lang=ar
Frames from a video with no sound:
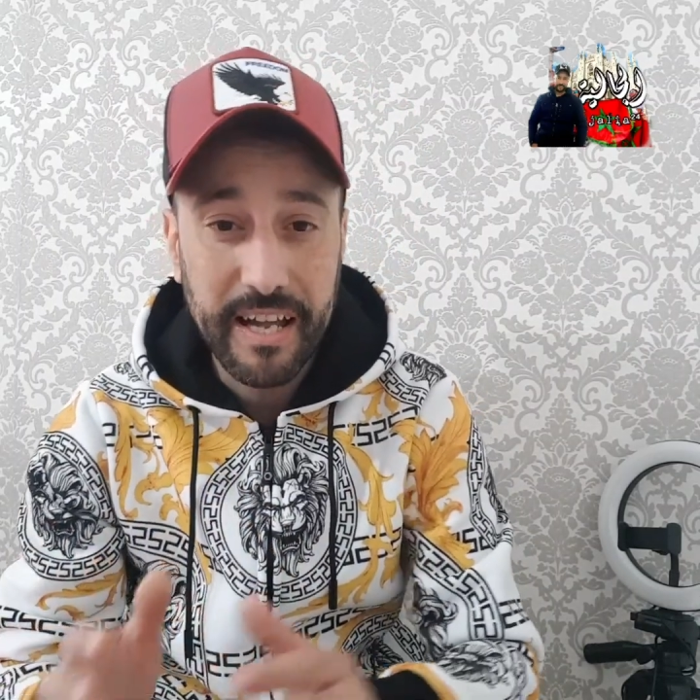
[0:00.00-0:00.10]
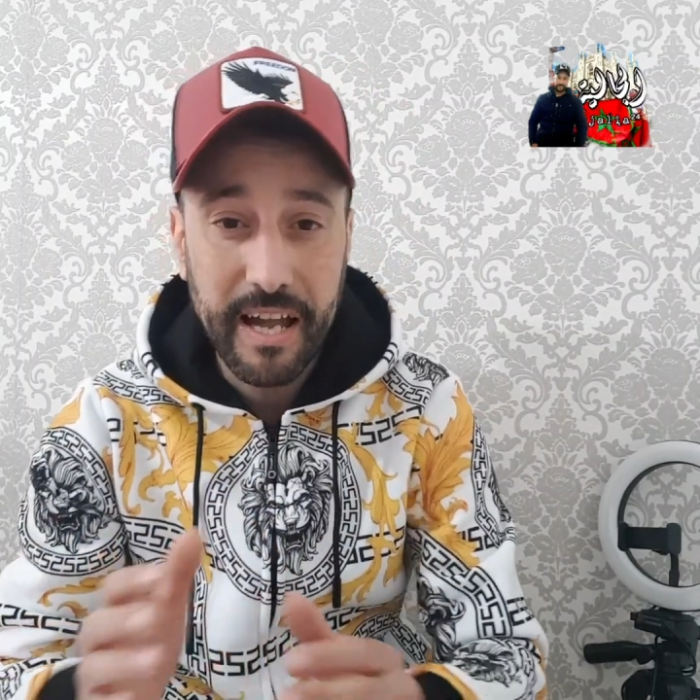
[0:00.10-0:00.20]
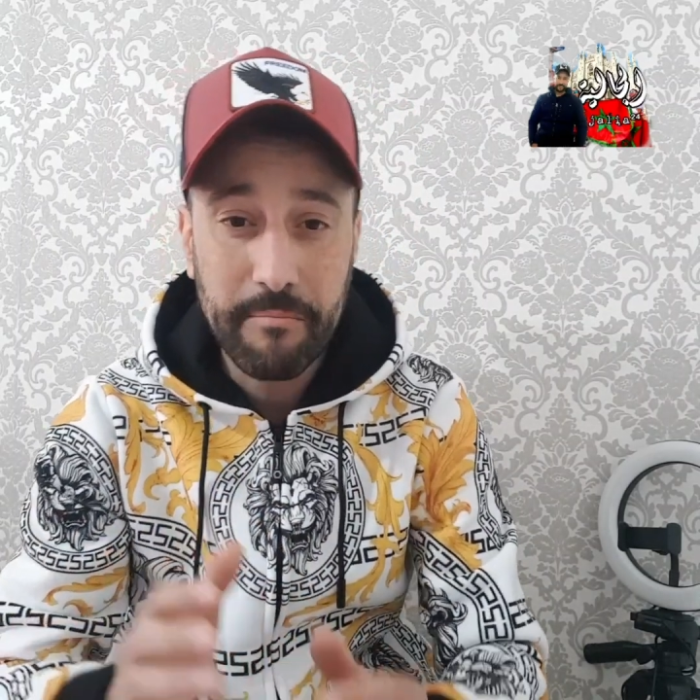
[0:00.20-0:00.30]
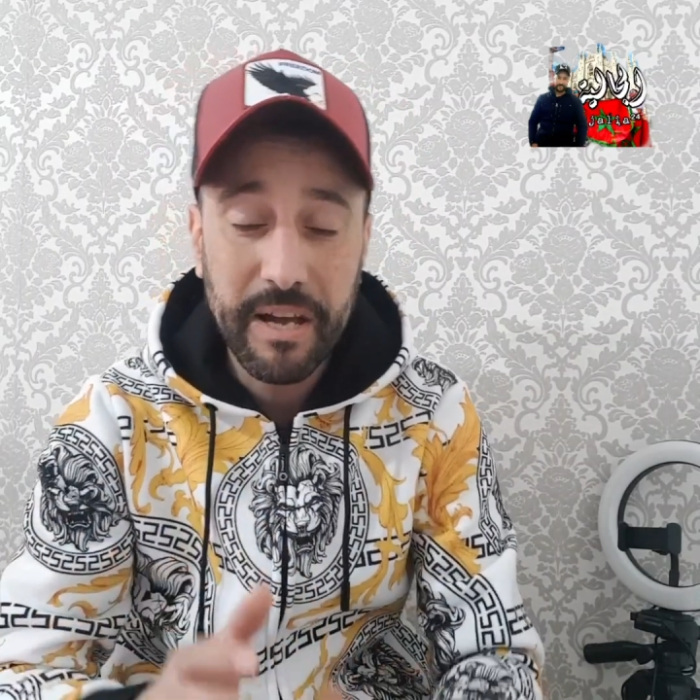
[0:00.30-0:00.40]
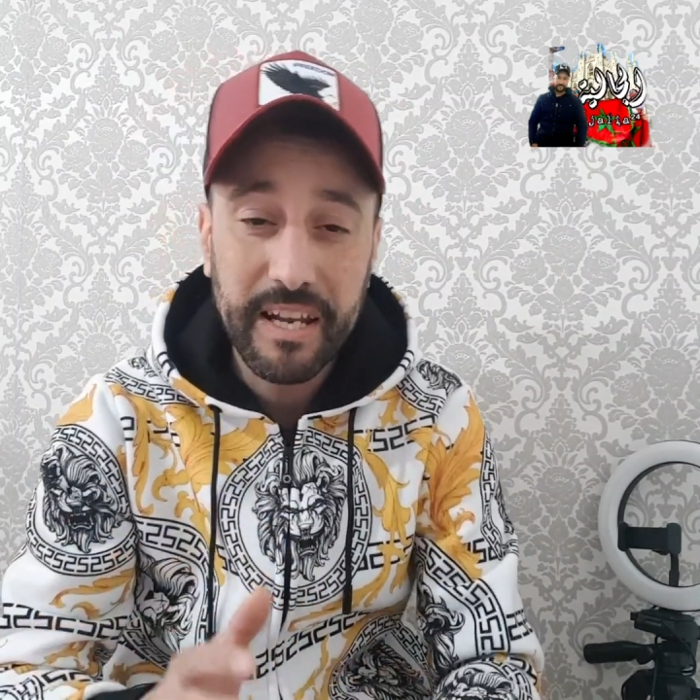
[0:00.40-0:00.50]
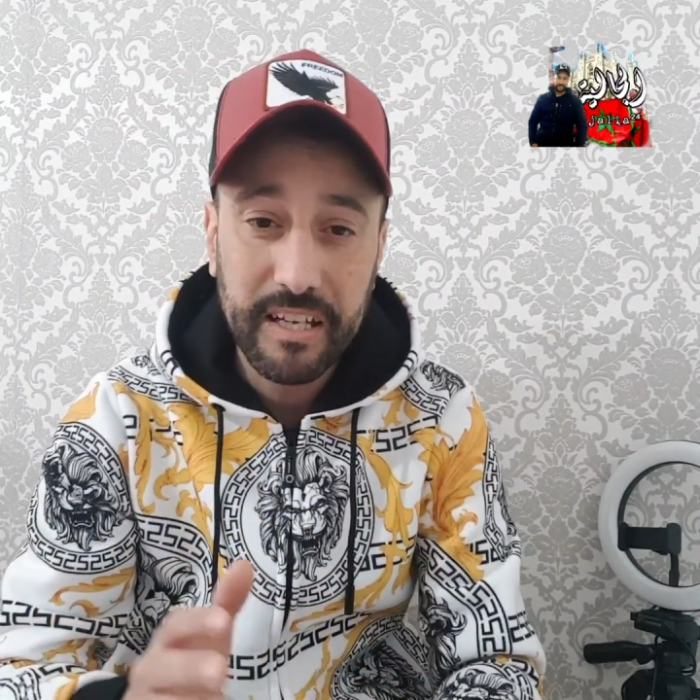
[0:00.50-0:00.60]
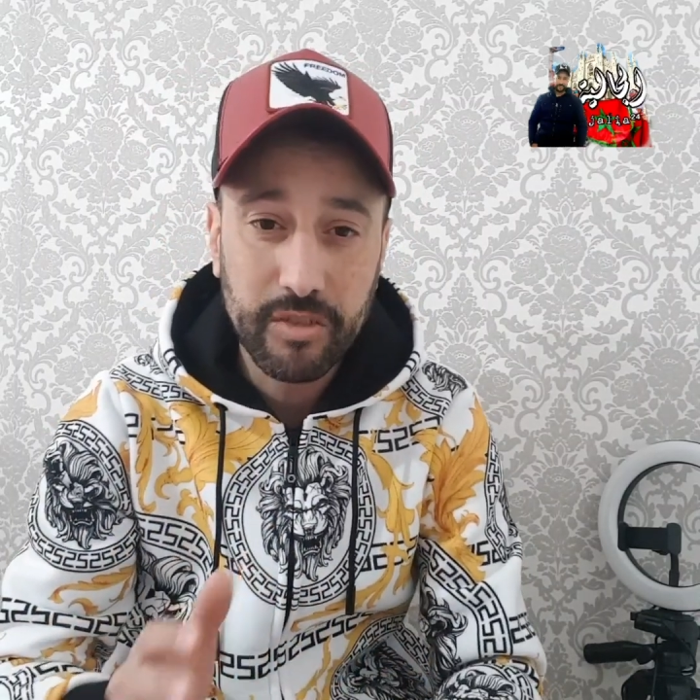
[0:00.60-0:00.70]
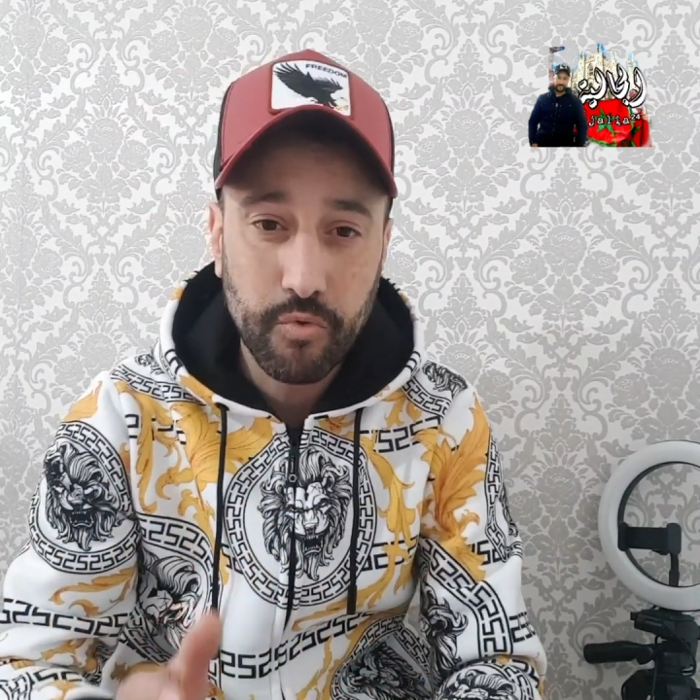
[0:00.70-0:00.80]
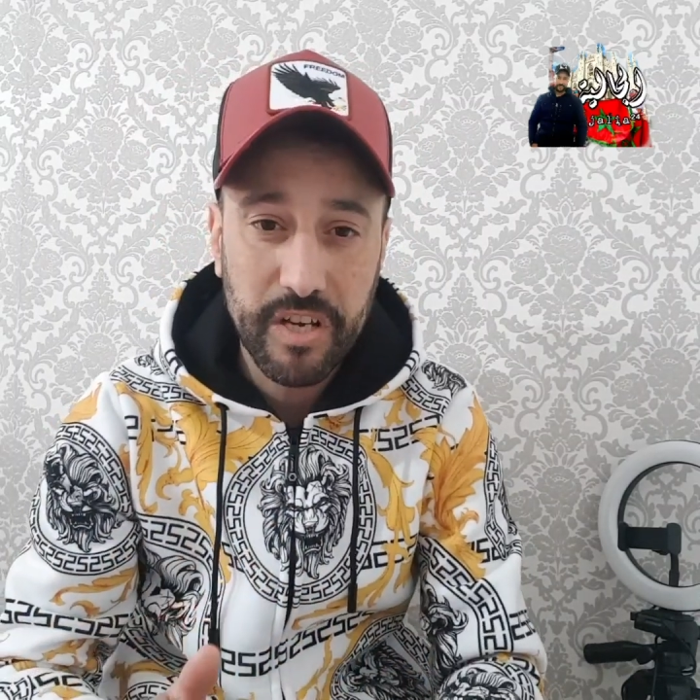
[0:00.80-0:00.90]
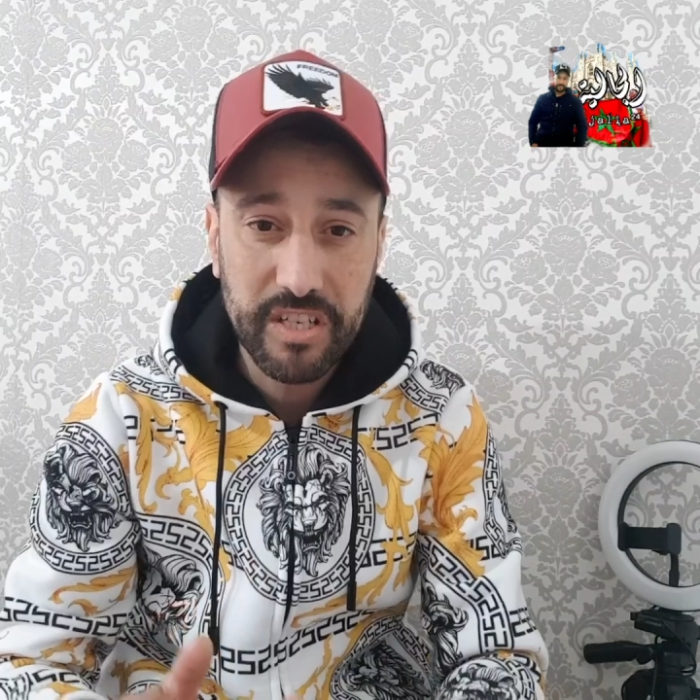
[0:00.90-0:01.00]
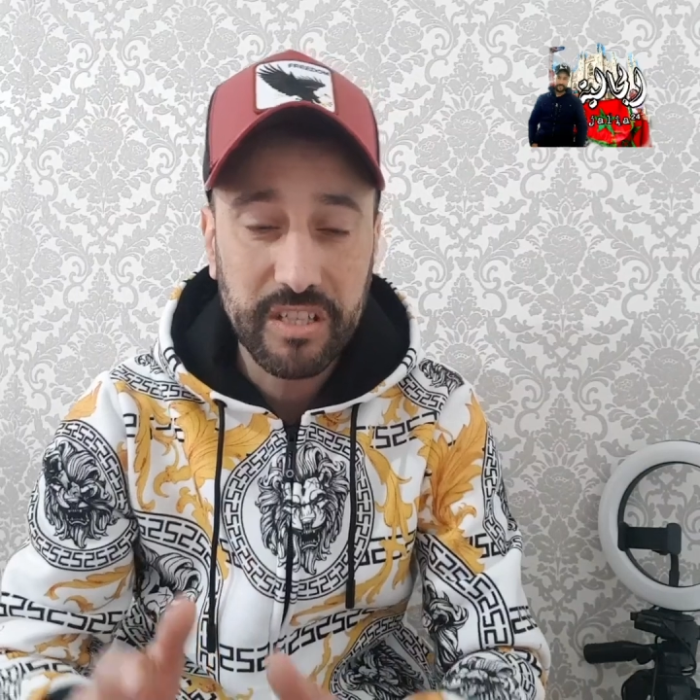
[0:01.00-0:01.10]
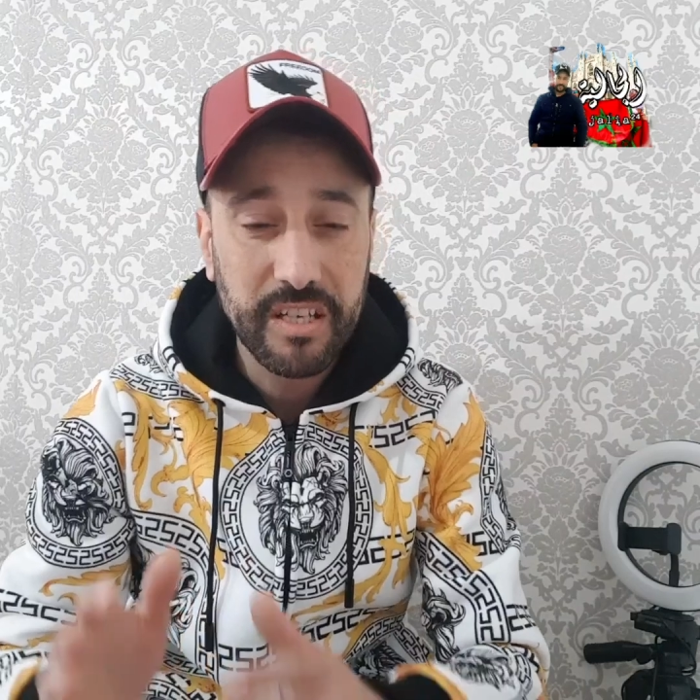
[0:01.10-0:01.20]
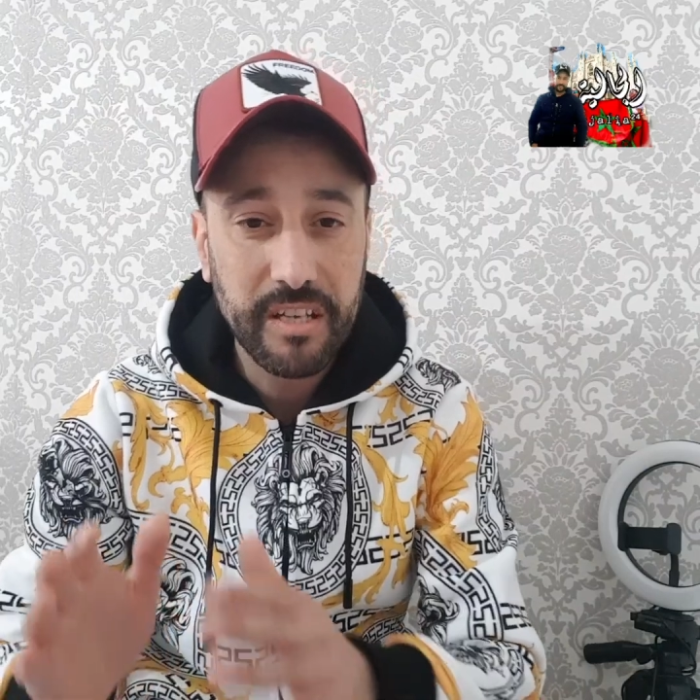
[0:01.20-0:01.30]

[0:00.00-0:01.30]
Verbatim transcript: عماله كتواجد